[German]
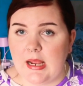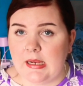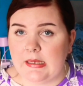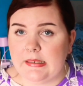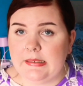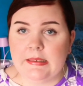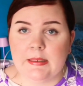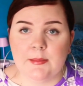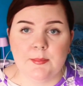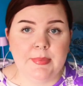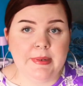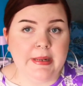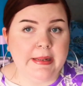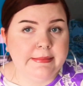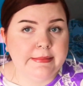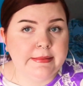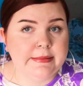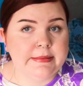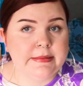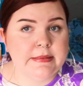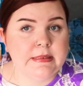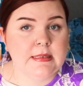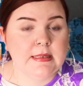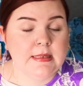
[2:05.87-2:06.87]

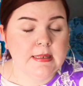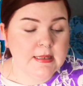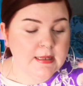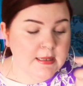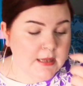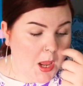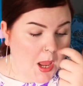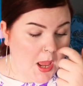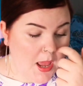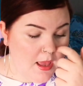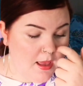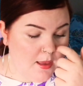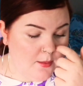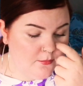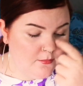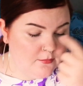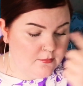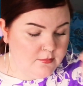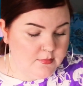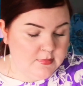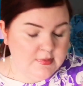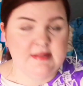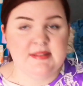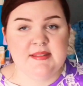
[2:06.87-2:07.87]
angeblendet
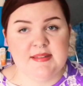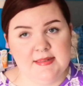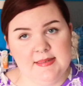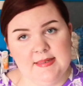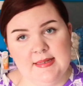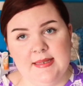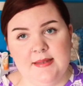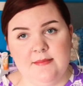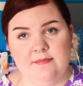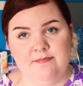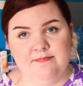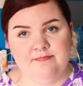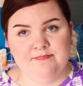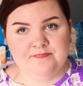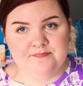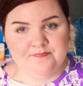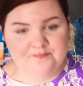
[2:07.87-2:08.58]
ähm, sehen.